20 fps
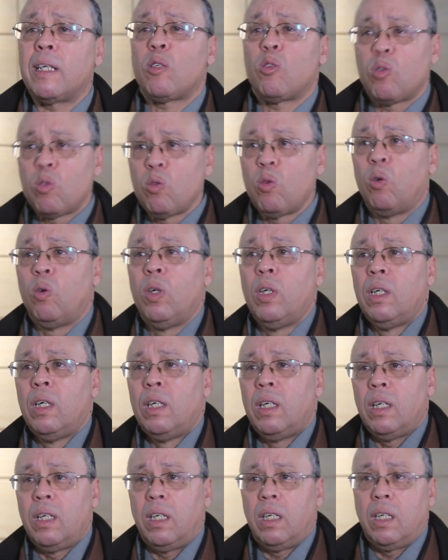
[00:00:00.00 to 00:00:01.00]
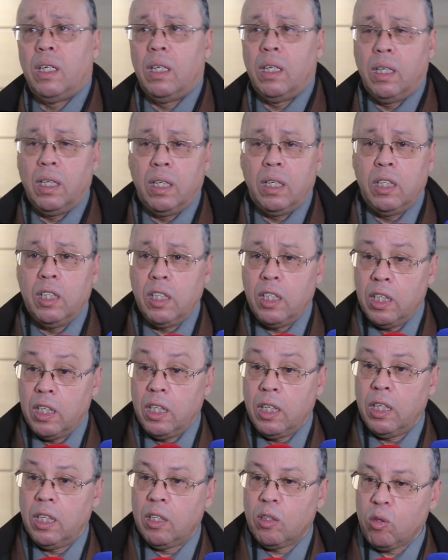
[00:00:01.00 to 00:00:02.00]
خصو آه،
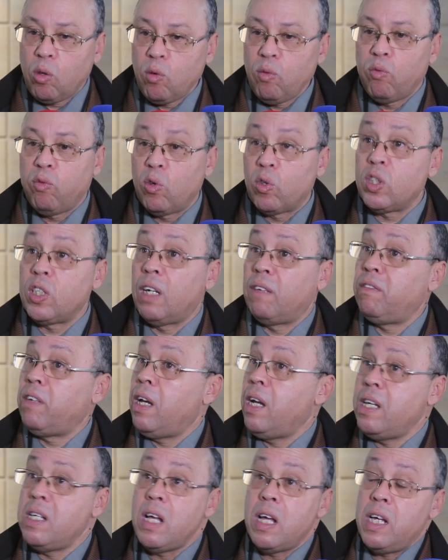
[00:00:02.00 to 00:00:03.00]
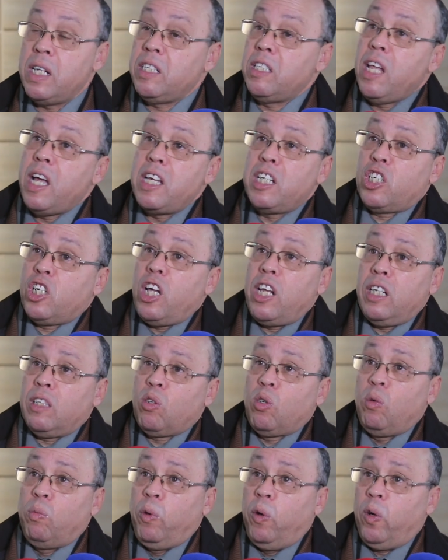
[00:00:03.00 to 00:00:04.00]
يطرون فرصه فعندنا
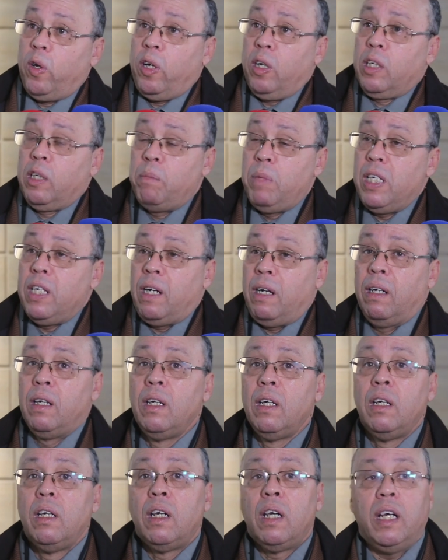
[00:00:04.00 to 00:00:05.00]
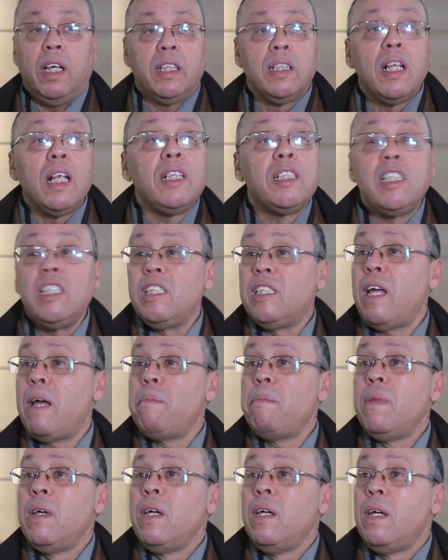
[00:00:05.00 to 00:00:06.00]
اشارات كبيره عندنا
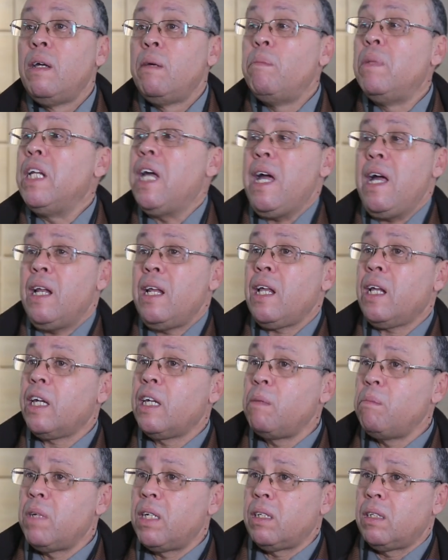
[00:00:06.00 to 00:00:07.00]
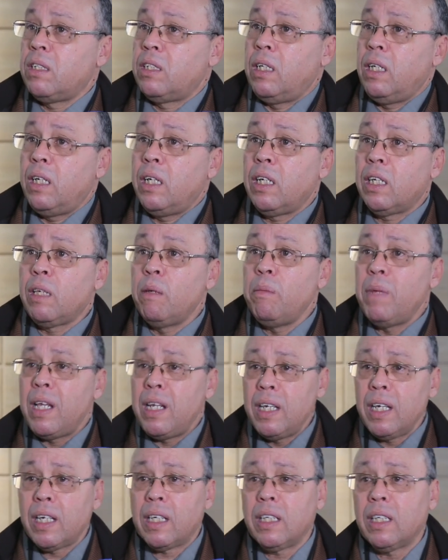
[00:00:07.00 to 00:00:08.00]
التزام من اعلى قمه جلاله
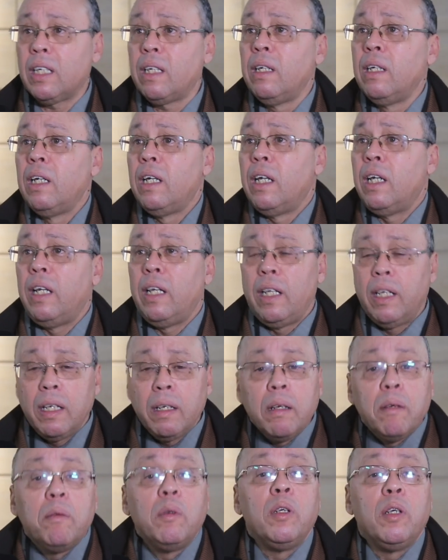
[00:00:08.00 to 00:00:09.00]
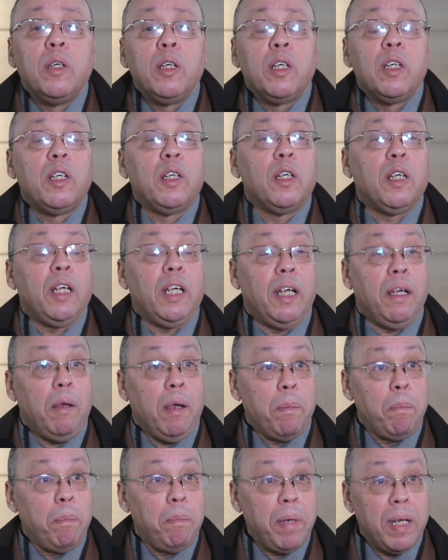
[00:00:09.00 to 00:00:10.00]
الملك آه،
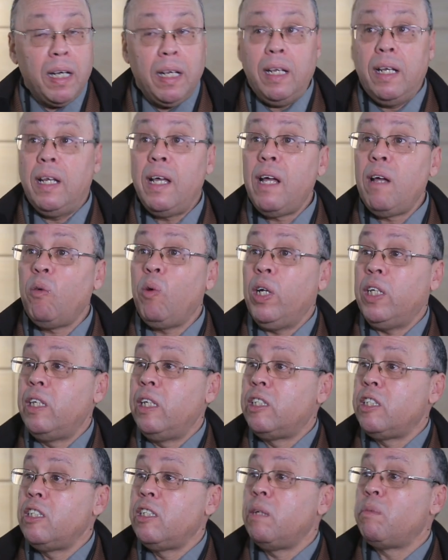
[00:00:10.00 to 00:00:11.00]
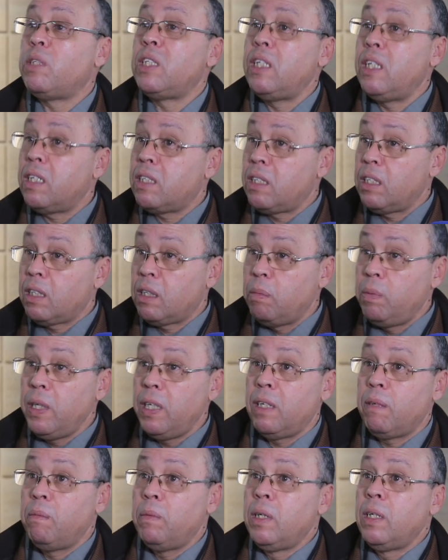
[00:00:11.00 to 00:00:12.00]
عبر على واحد الالتزام سياسي
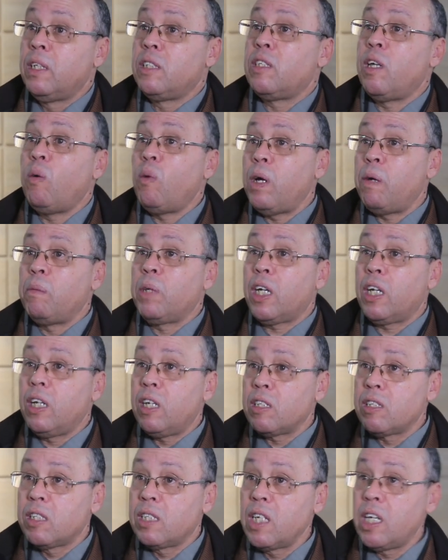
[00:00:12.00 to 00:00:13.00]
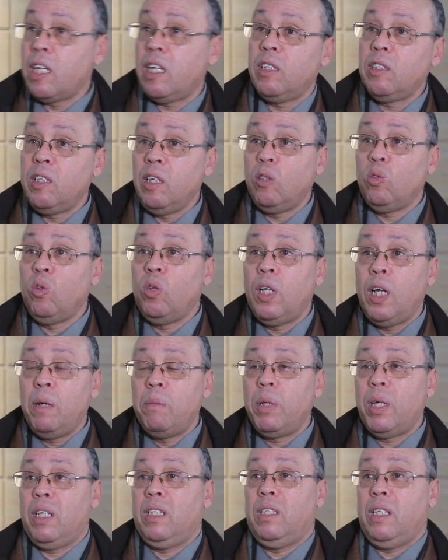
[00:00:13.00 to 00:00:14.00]
كبير سواء من خلال الزياره نتاع
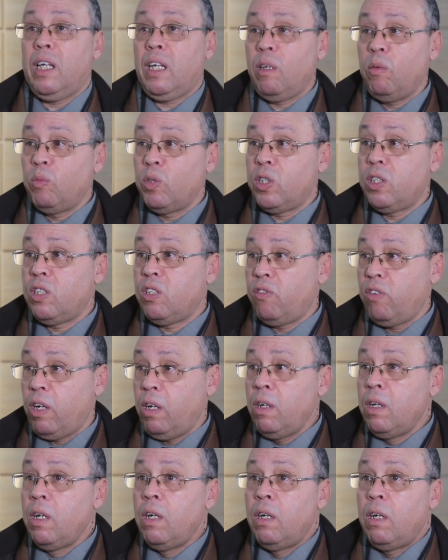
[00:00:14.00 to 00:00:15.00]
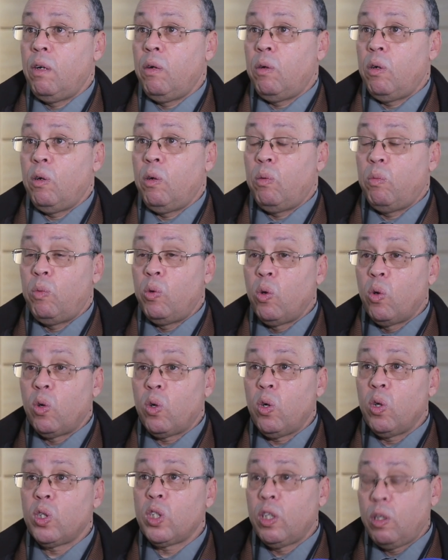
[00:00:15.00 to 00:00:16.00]
الامراض داخل مستشفى آه،
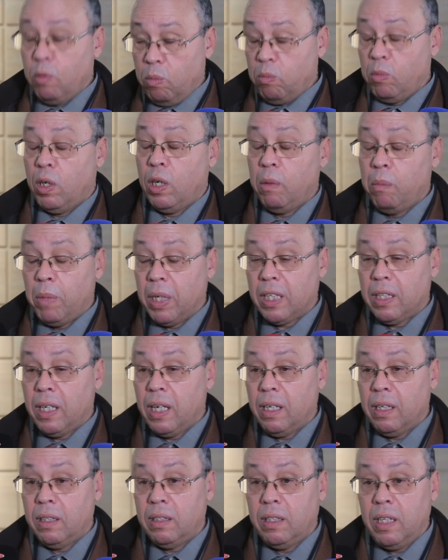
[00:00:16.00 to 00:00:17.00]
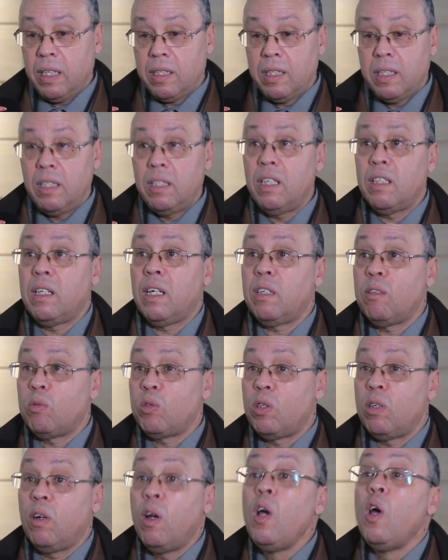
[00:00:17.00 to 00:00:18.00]
بنوروس المرضى نتاع السيده داخل
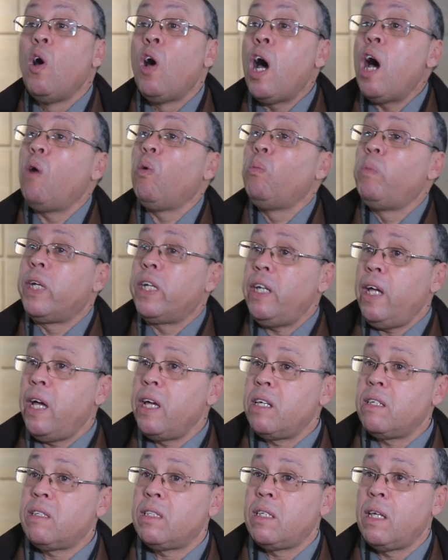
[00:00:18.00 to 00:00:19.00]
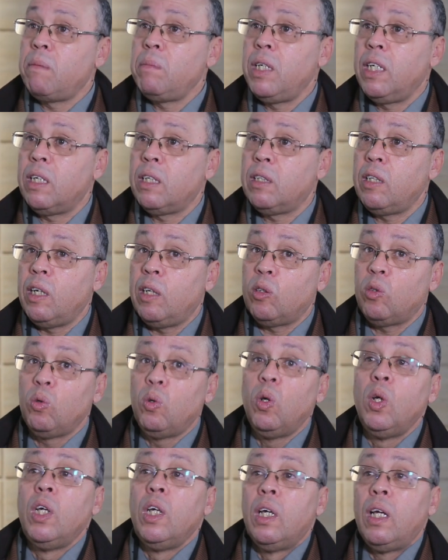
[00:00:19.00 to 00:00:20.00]
المستشفى او بالرعايه الساميه
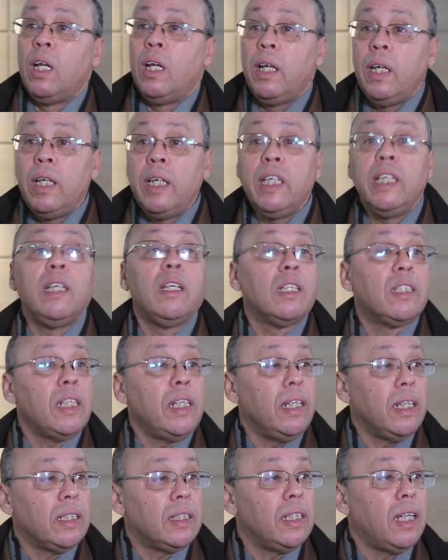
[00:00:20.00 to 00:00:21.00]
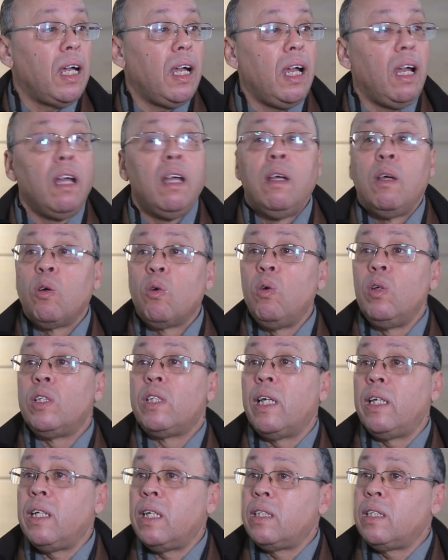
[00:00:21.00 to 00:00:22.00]
نتاعته اللي تيعطيها كل
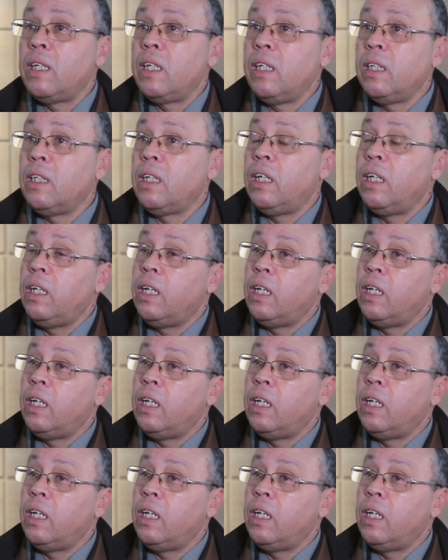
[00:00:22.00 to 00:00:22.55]
سنتين